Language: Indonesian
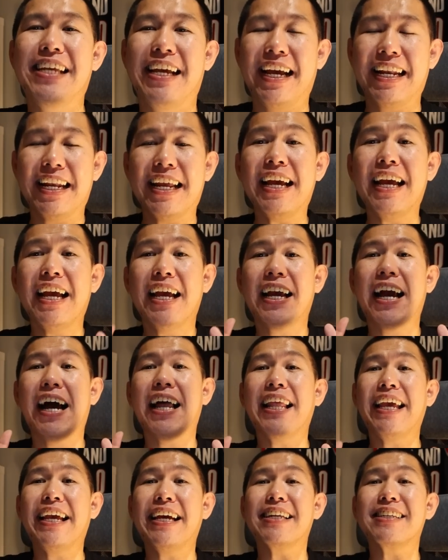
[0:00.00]
aja karena
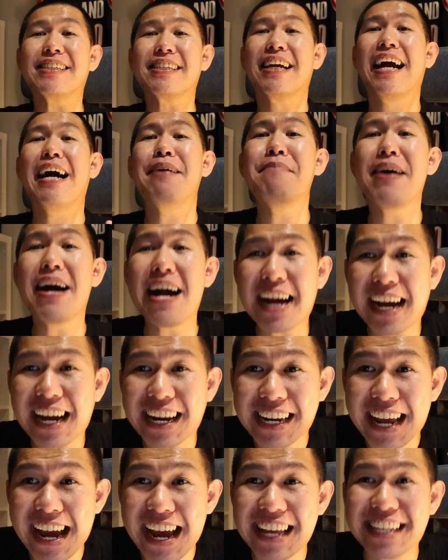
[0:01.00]
nggak Lakers nggak
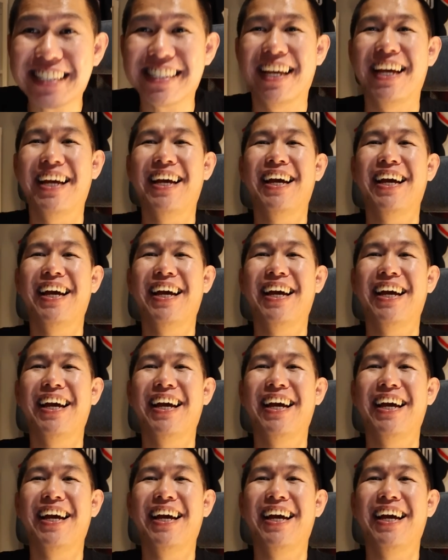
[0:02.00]
makan guys.